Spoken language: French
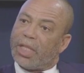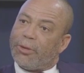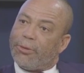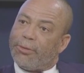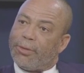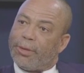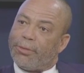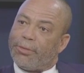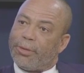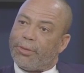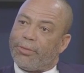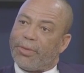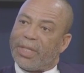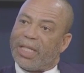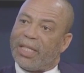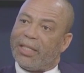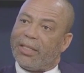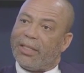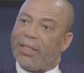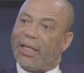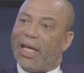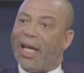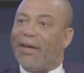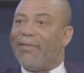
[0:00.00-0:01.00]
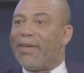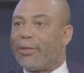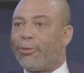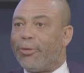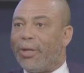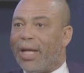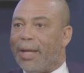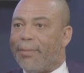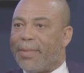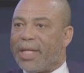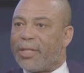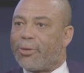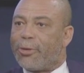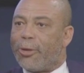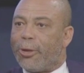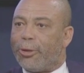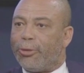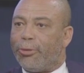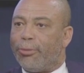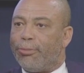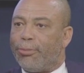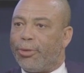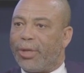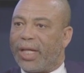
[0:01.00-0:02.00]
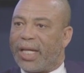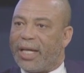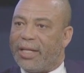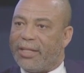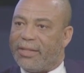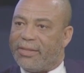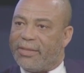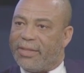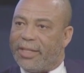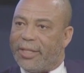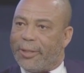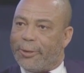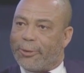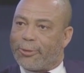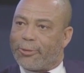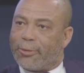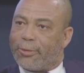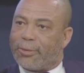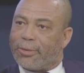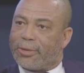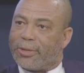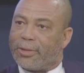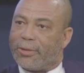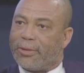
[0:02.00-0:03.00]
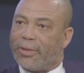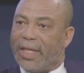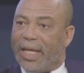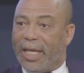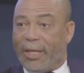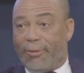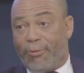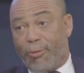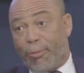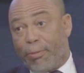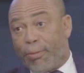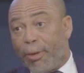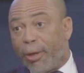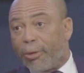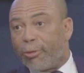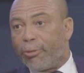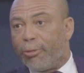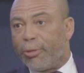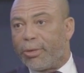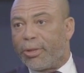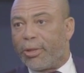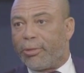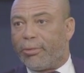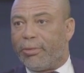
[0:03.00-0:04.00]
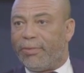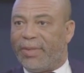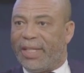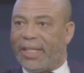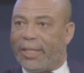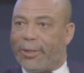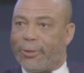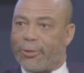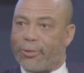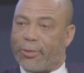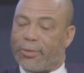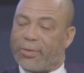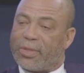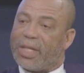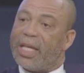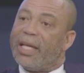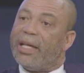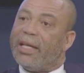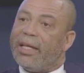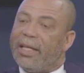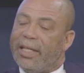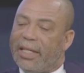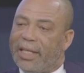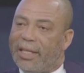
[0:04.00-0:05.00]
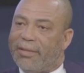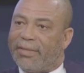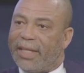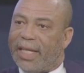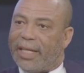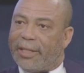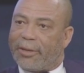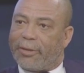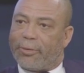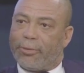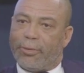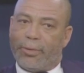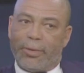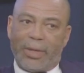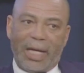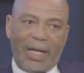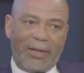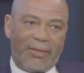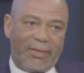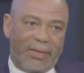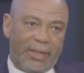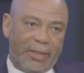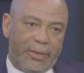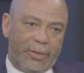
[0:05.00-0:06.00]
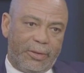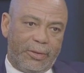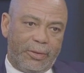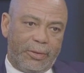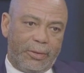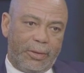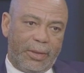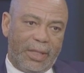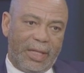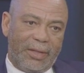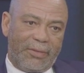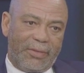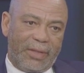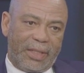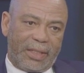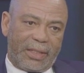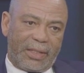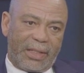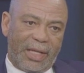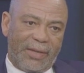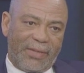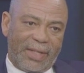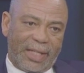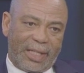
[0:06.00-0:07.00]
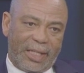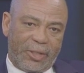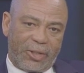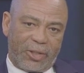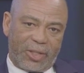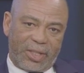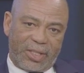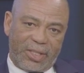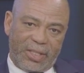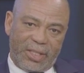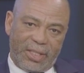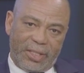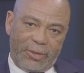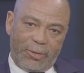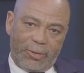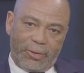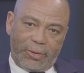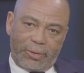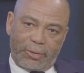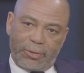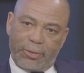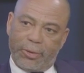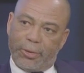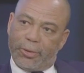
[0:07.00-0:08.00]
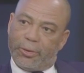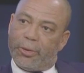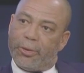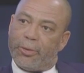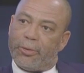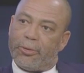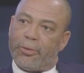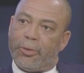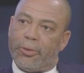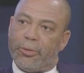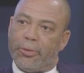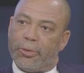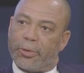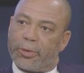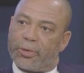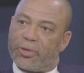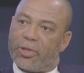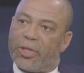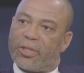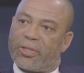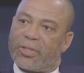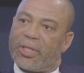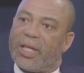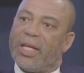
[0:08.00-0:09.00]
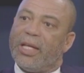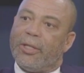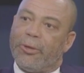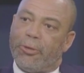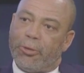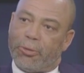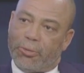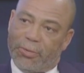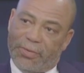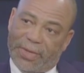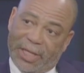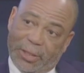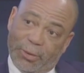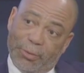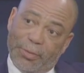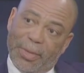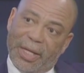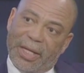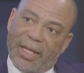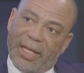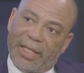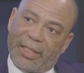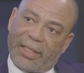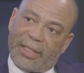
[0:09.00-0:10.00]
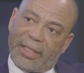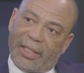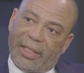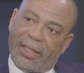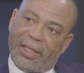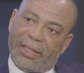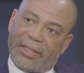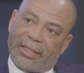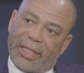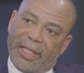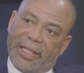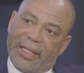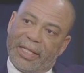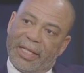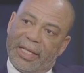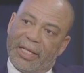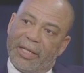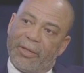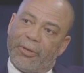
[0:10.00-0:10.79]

oui, oui, oui. Avec de la méthode, on peut réaliser les choses. Et il faut prendre le temps de faire les choses. Il est vrai qu'avec euh, avec, les chantiers de, l'urgence, le gouvernement est, allé